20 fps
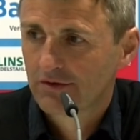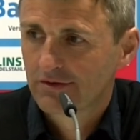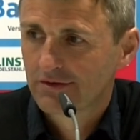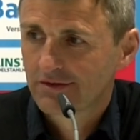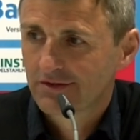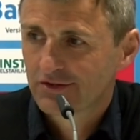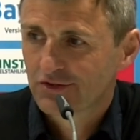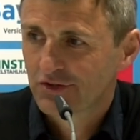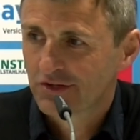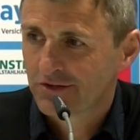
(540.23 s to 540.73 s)

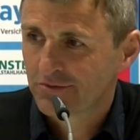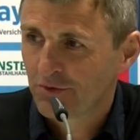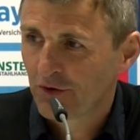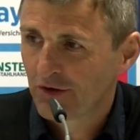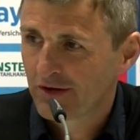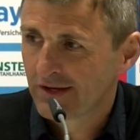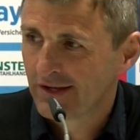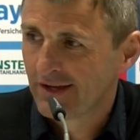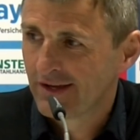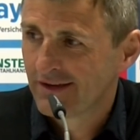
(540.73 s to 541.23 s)
Gut. Schönes
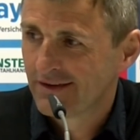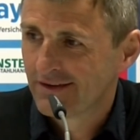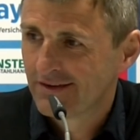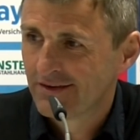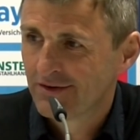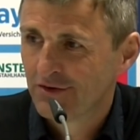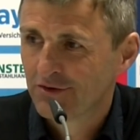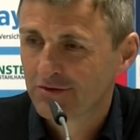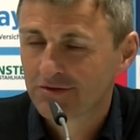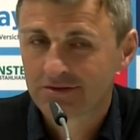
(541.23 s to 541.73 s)
Wochenende
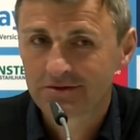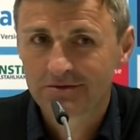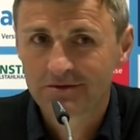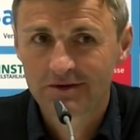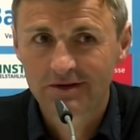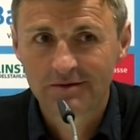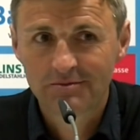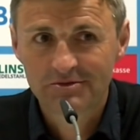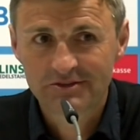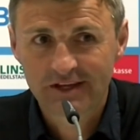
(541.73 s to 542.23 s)
und
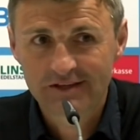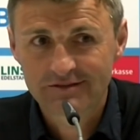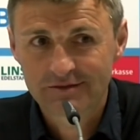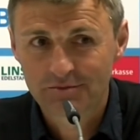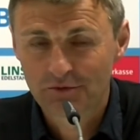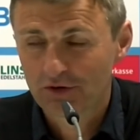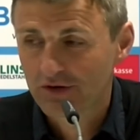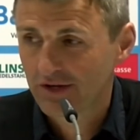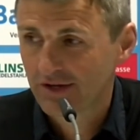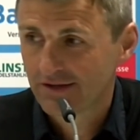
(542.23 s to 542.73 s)
äh, bis
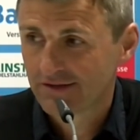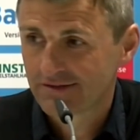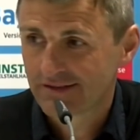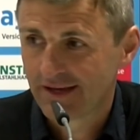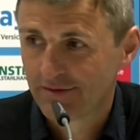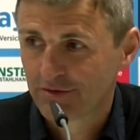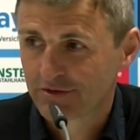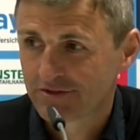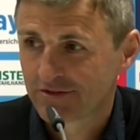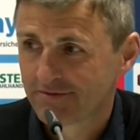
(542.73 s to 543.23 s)
nächste Woche.
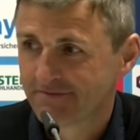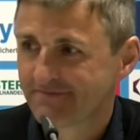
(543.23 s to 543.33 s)
Servus.